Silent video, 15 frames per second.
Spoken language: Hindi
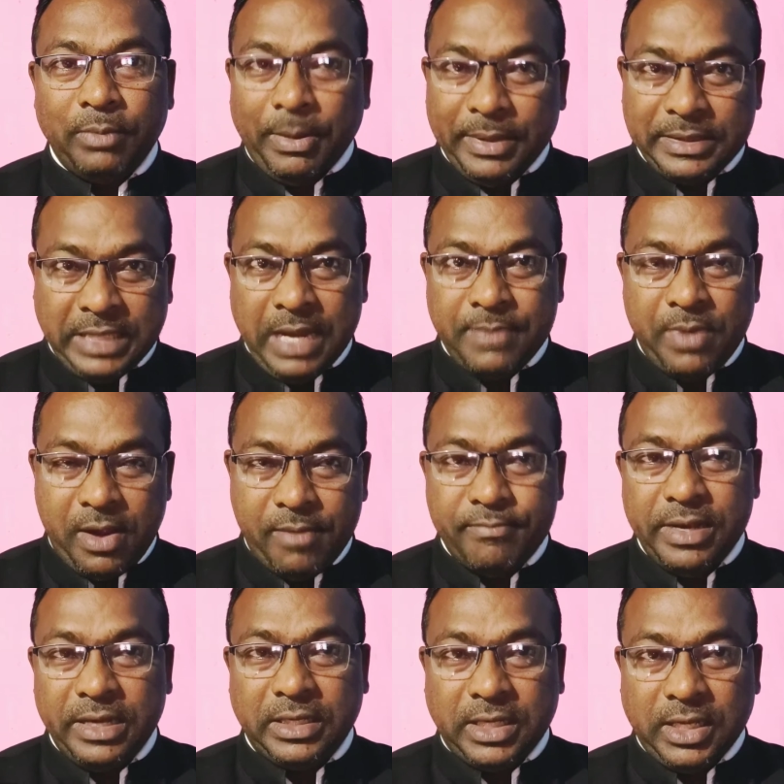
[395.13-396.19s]
बाबा साहेब
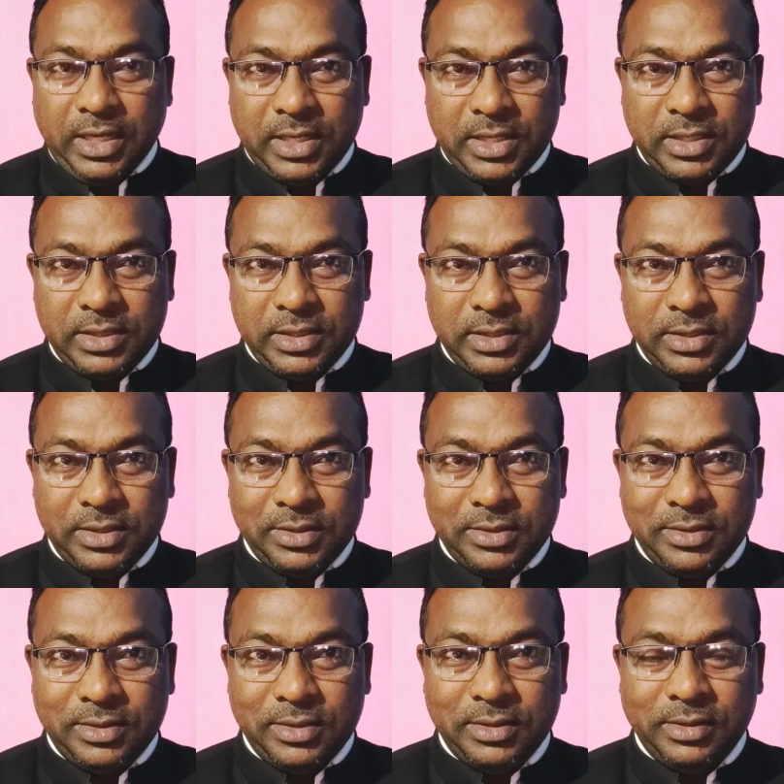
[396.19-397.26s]
अम्बेडकर
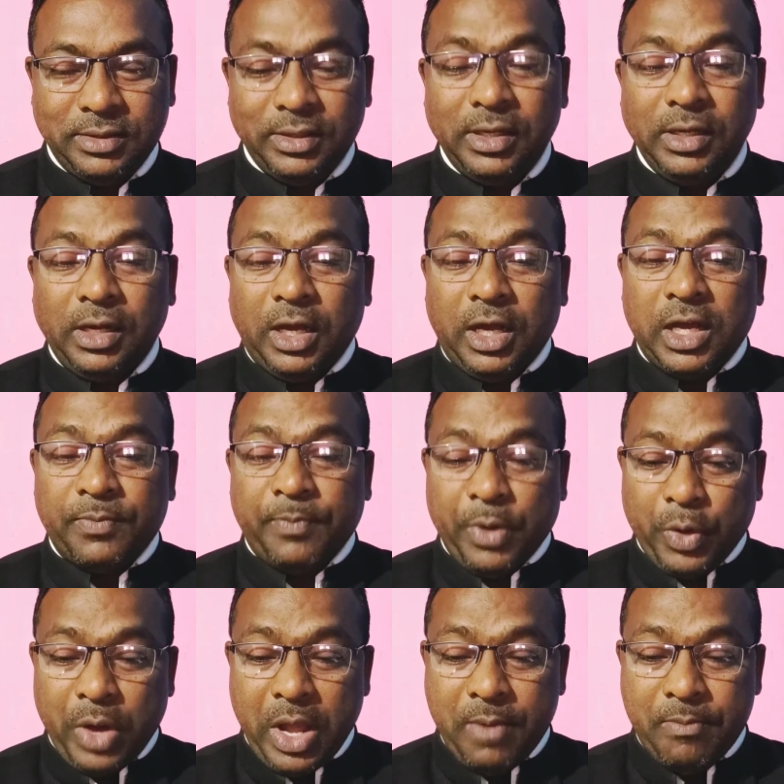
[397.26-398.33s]
और
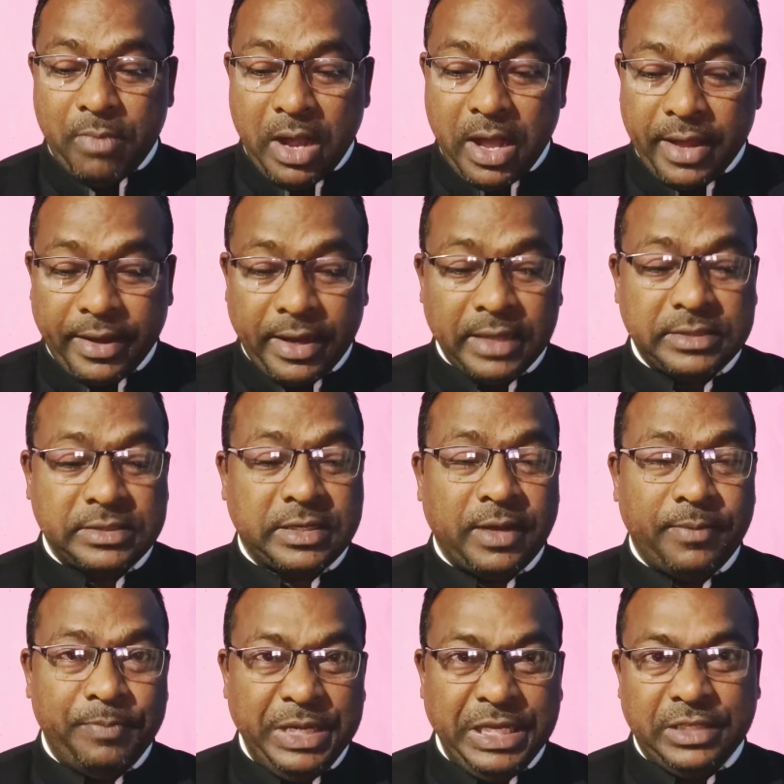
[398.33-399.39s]
बड़ोड़ा महाराज
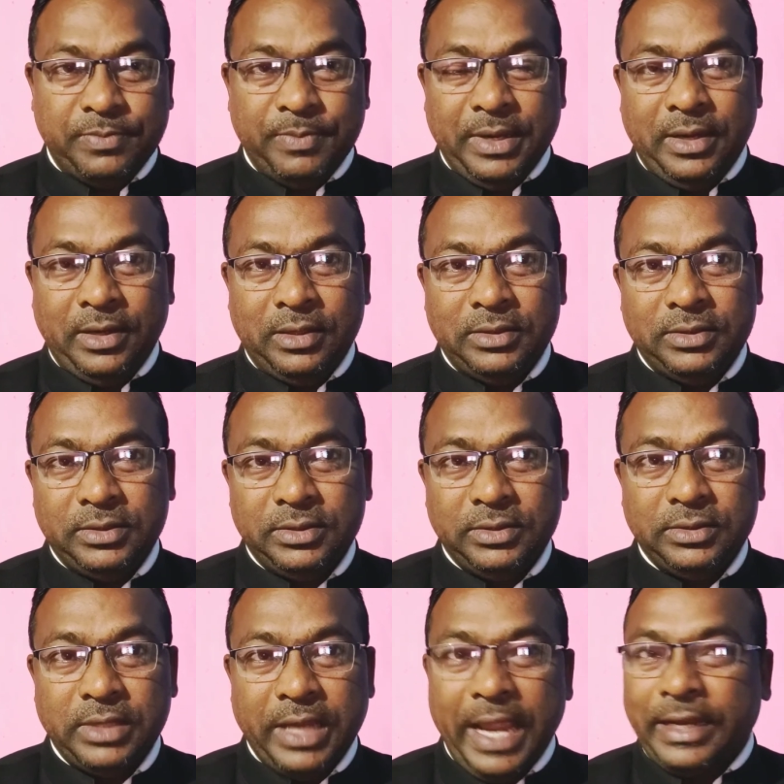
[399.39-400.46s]
का बीच में
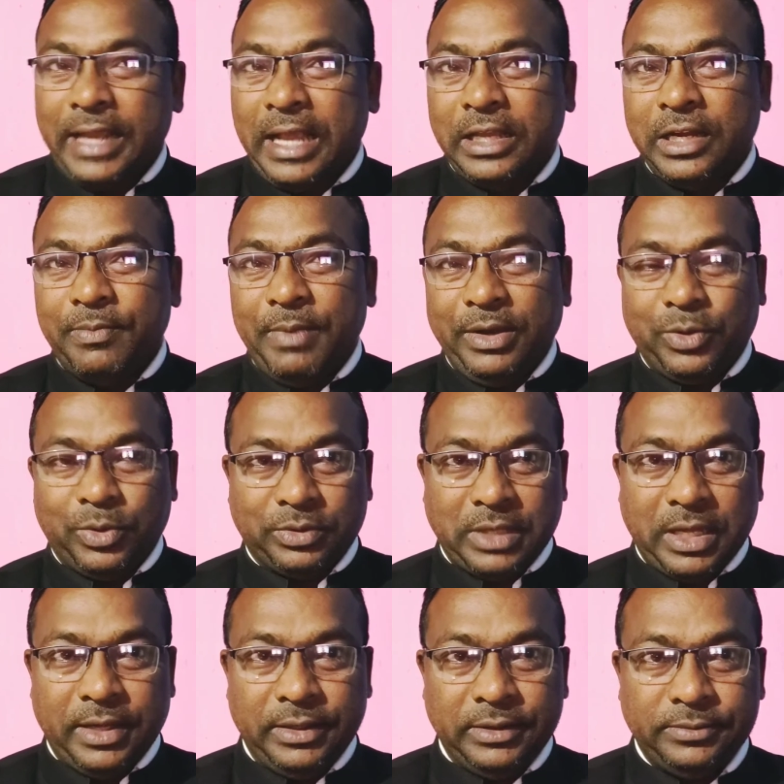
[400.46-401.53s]
एक एग्रीमेंट
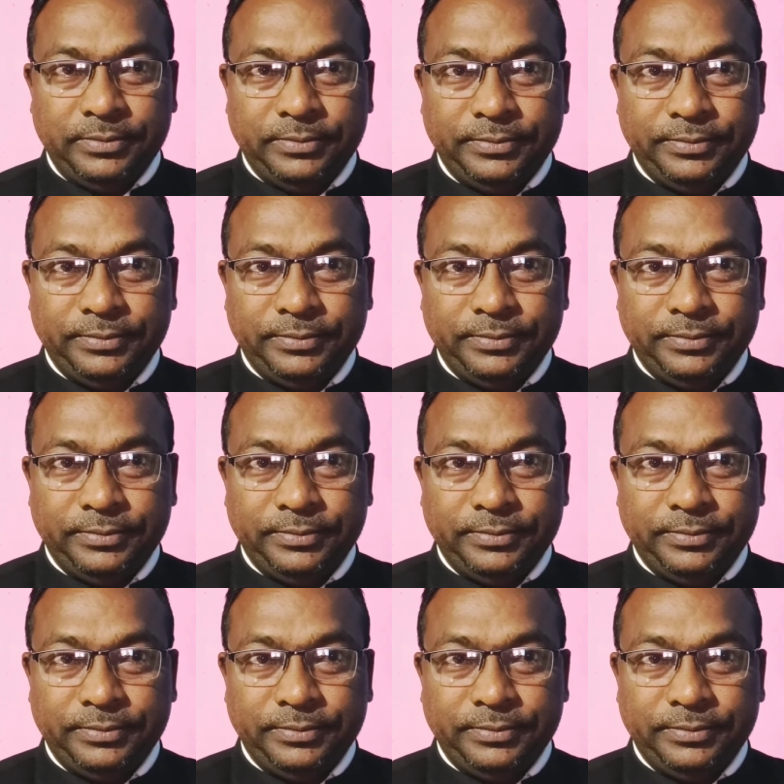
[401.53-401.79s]
होता है